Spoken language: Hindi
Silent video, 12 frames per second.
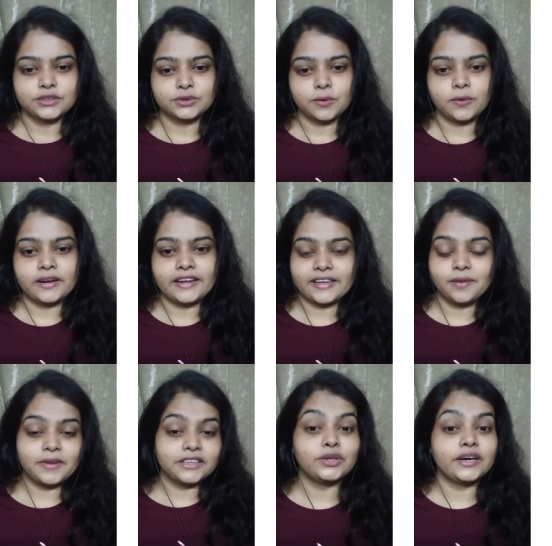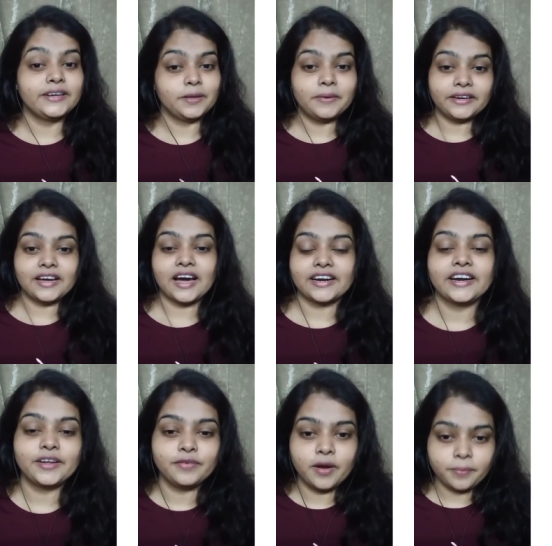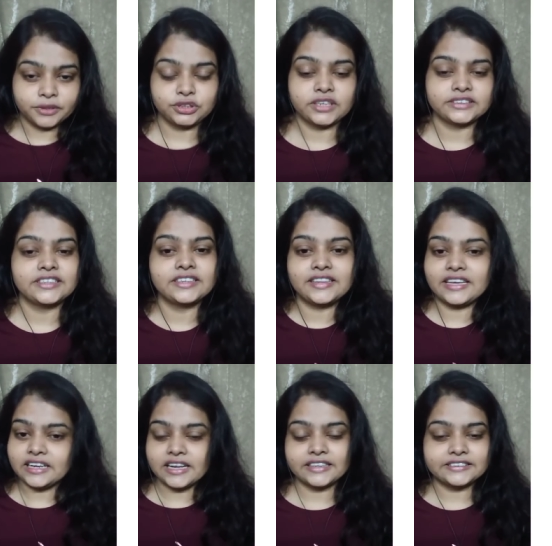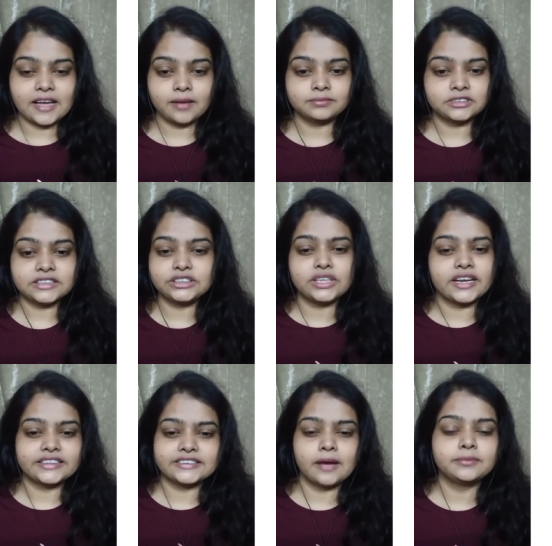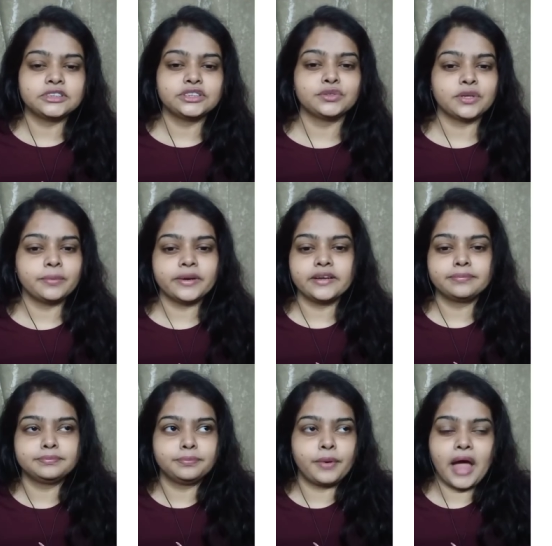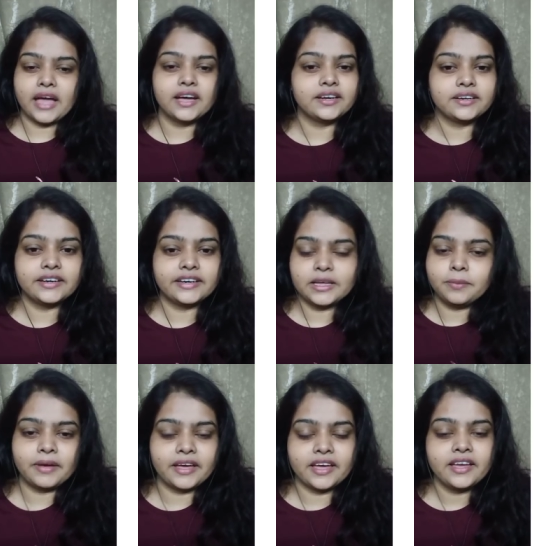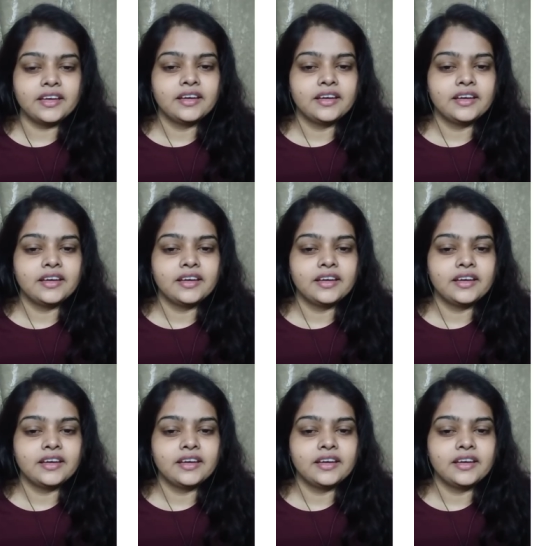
सो so, लेकिन मेरा जो अल्टीमेट टारगेट है वो हमेशा से तीन एग्ज़ाम तीन चार एग्ज़ाम से जो कि मेरे प्रायोरिटी में है